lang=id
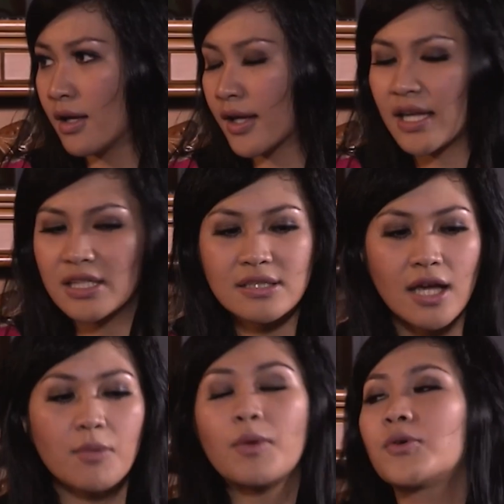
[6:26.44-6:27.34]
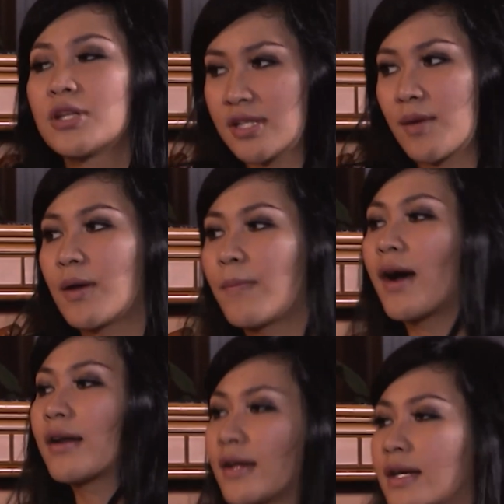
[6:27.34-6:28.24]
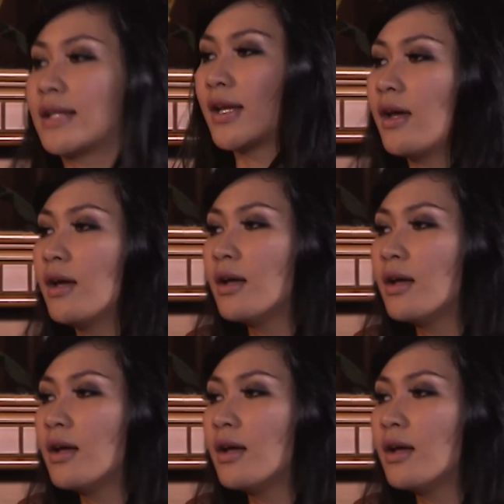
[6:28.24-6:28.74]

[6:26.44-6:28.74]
Kayaknya sekarang mama udah siap deh Pak ngedengerin ya.